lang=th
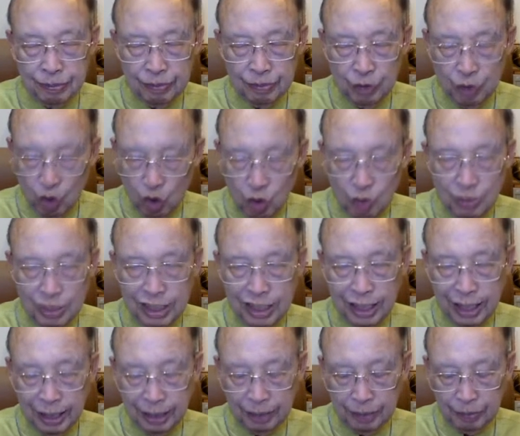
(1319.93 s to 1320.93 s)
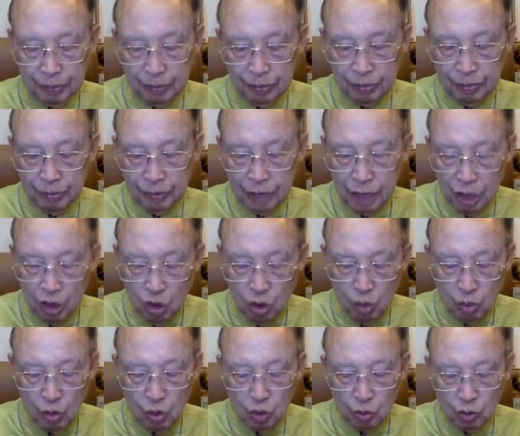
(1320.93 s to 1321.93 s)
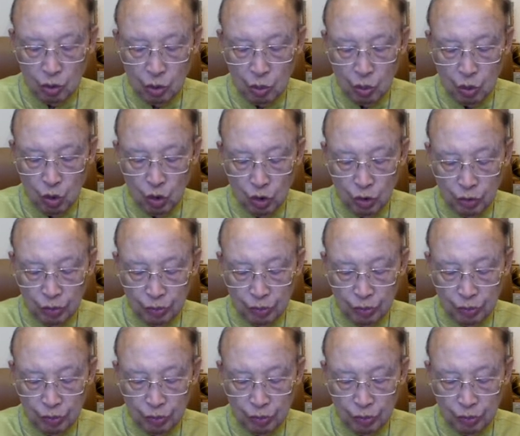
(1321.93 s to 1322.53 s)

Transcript: โดยคุมเสือนั่นถึงคมอุดมสมบูรณ์